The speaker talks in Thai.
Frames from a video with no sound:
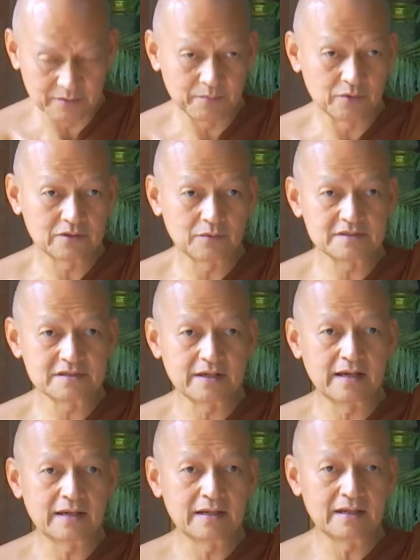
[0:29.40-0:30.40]
พุทธวจ
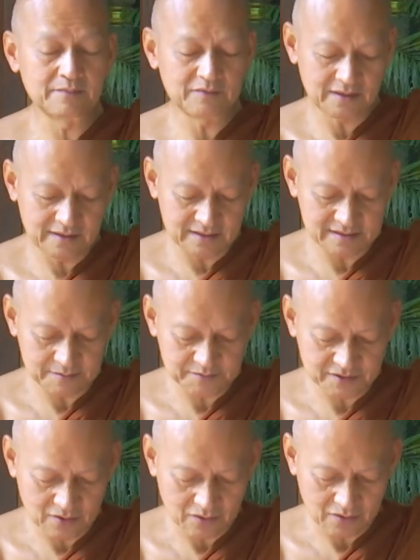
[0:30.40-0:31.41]
นะเล่มที่ยี่สิบ
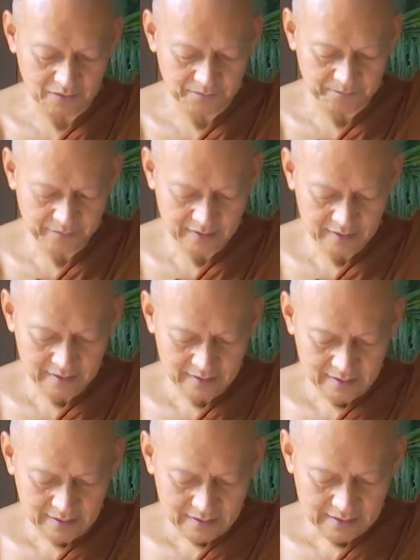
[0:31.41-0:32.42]
สอง
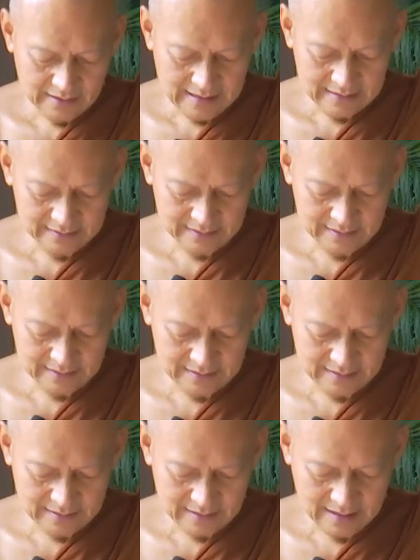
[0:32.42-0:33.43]
หน้าที่
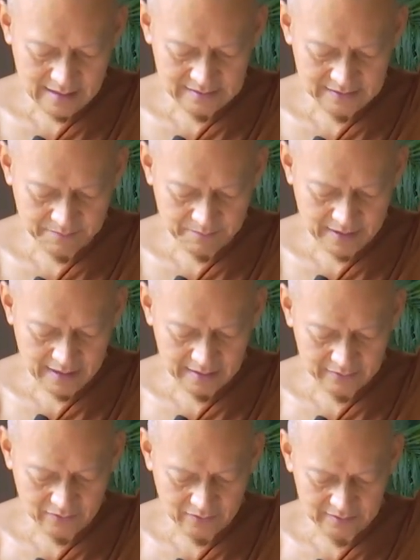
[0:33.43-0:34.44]
ห้าสิบแปด
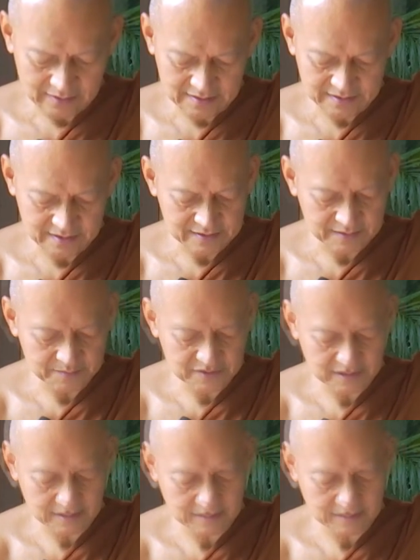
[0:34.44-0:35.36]
ข้อที่สี่สิบเจ็ด